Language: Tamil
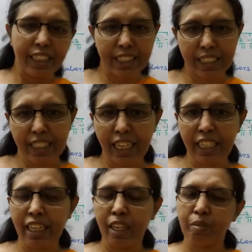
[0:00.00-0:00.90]
திஸ்
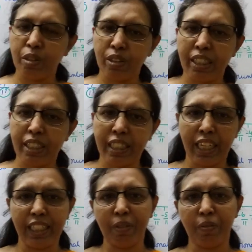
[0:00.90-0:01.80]
சேனல் ஹெல்ப்ஸ் யூ டு கெட்
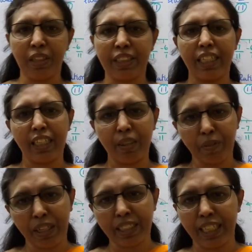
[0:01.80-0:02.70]
ஹண்ட்ரட் மார்க்ஸுங்கிறத
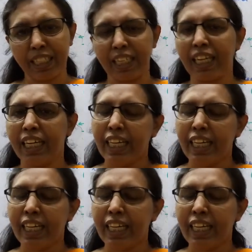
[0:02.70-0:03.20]
மறந்துடாதீங்க